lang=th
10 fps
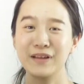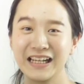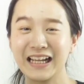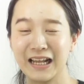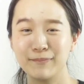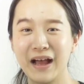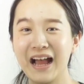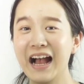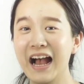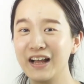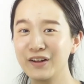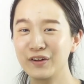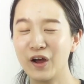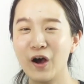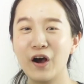เป็นยังไงกันบ้างคะ
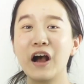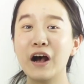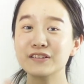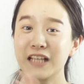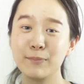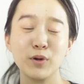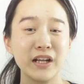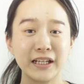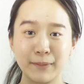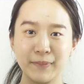น้องๆเข้าใจบทเรียน